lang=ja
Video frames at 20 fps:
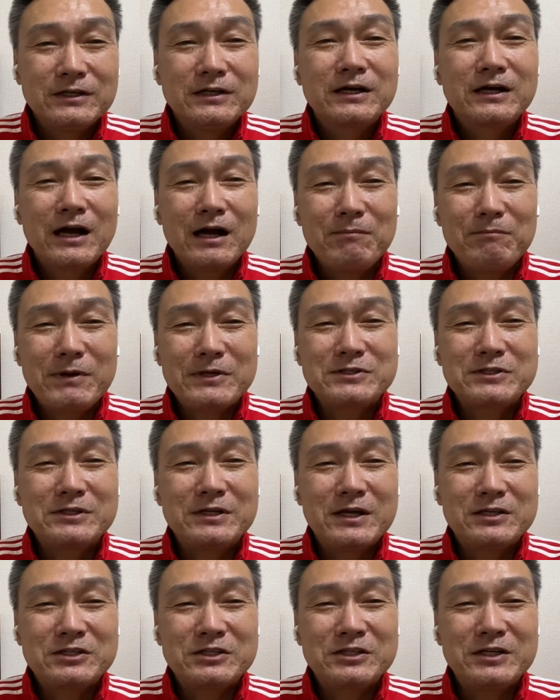間髪入
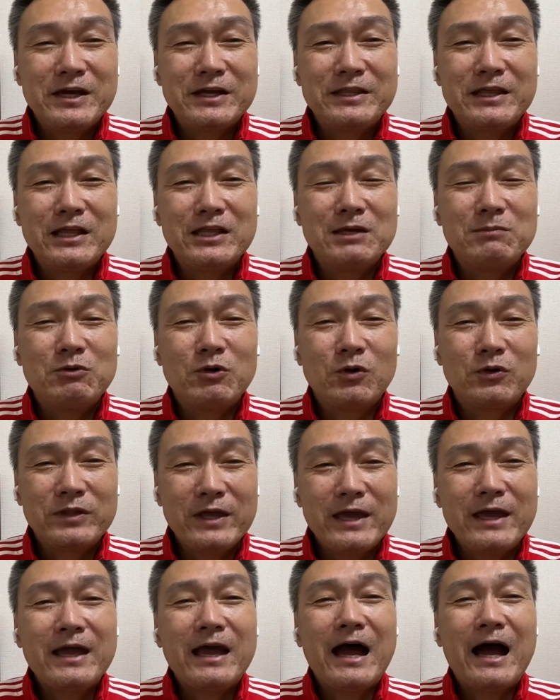れずに0.2秒
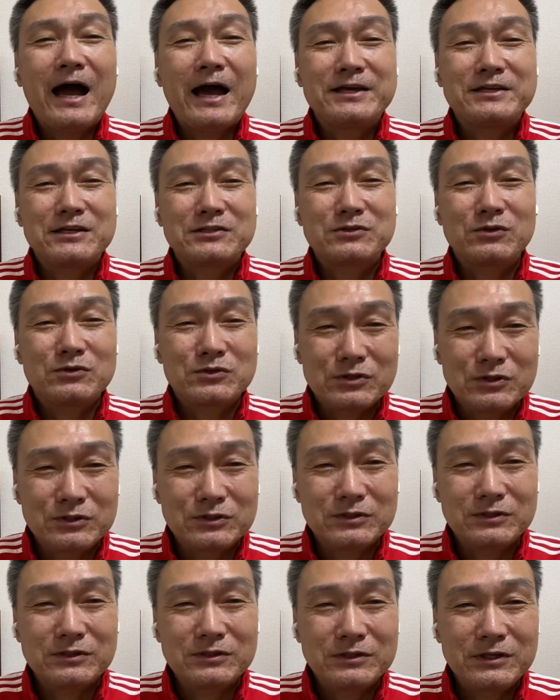で挨拶をするっ
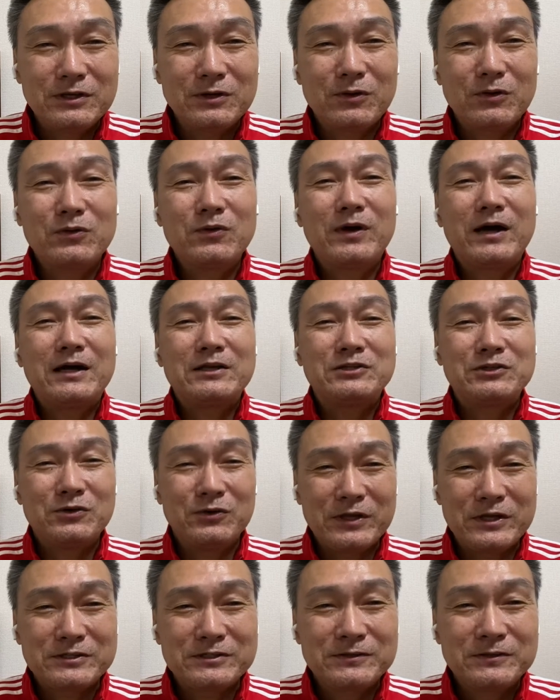ていうことが重要
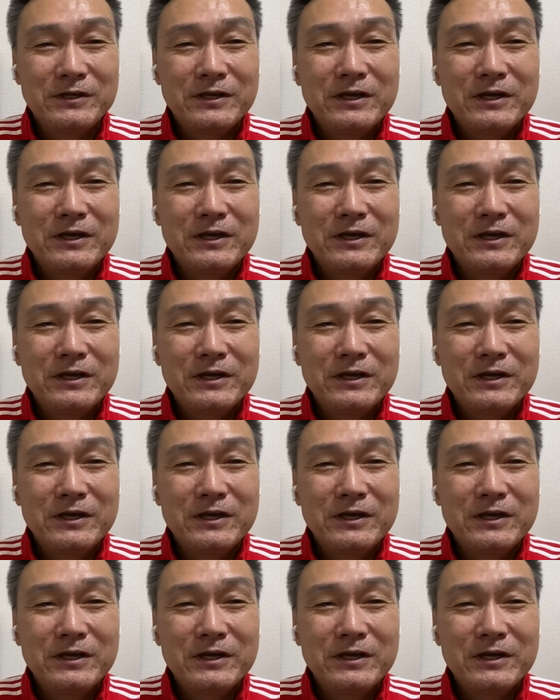です。